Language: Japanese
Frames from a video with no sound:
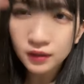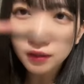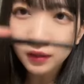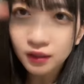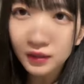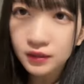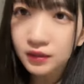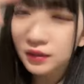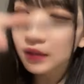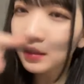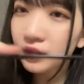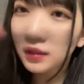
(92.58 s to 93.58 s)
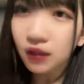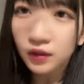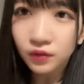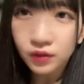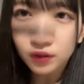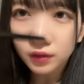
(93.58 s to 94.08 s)
配信できたらよ
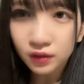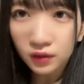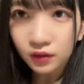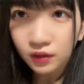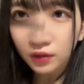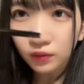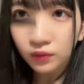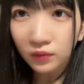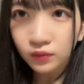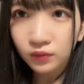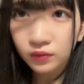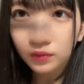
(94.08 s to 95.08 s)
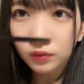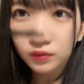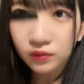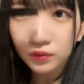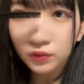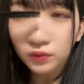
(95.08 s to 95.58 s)
かったんだけど、
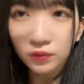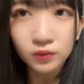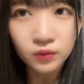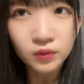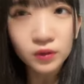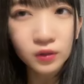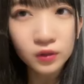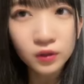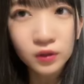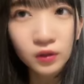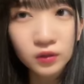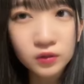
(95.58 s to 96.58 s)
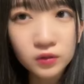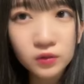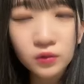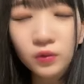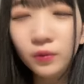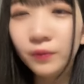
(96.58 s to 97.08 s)
そう、ちょっ
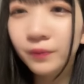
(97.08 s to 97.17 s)
と、